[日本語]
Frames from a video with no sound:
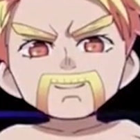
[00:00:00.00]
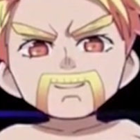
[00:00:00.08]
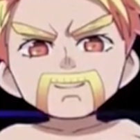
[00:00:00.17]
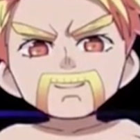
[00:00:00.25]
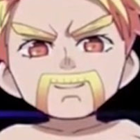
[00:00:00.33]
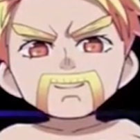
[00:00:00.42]
ンの
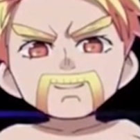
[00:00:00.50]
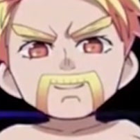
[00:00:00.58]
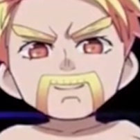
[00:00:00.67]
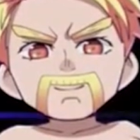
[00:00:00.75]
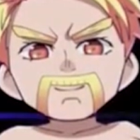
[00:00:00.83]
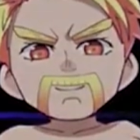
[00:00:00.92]
麺入ってるような
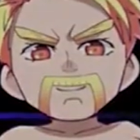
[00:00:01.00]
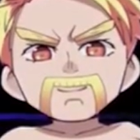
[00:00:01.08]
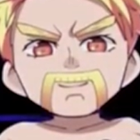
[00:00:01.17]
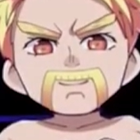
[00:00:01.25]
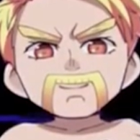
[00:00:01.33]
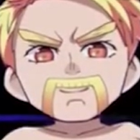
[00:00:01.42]
もんだもんね、
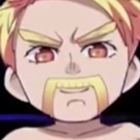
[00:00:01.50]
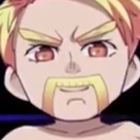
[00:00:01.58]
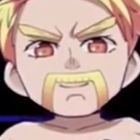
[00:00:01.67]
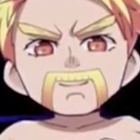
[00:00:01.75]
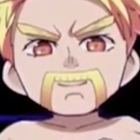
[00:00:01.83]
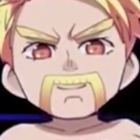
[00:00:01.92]
それは
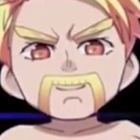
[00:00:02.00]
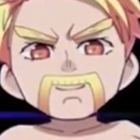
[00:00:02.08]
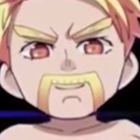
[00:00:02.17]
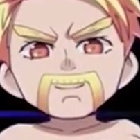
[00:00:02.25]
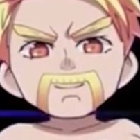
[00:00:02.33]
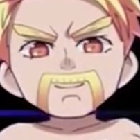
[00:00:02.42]
やばい
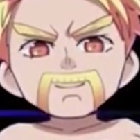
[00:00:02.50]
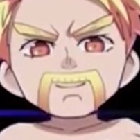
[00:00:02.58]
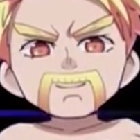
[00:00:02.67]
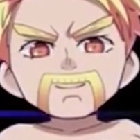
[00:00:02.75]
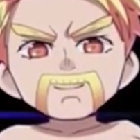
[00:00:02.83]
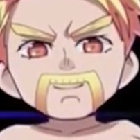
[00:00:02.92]
な。
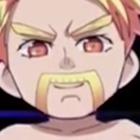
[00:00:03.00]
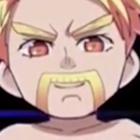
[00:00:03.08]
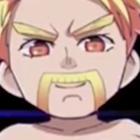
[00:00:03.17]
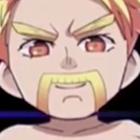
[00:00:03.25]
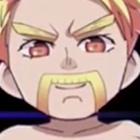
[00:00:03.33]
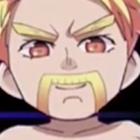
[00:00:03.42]

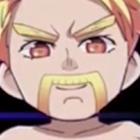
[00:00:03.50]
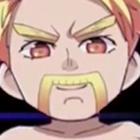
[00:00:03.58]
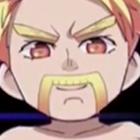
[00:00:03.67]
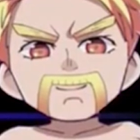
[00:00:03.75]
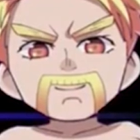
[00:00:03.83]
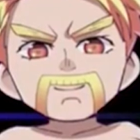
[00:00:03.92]
カレー
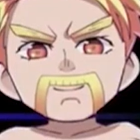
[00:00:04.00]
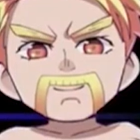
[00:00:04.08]
の